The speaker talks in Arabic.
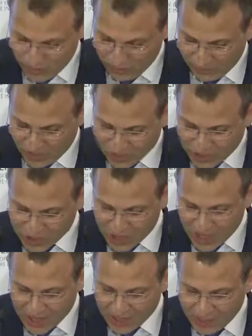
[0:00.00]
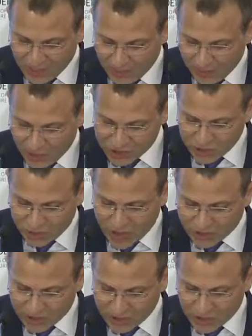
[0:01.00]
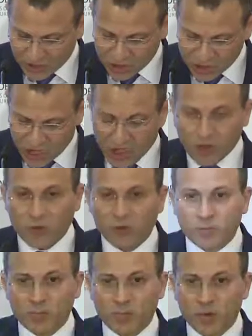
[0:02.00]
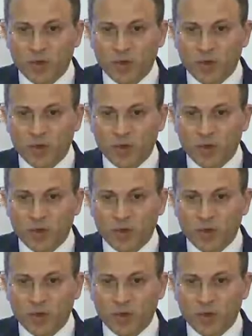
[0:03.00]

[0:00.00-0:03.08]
في تجاهل واجباتنا تجاههم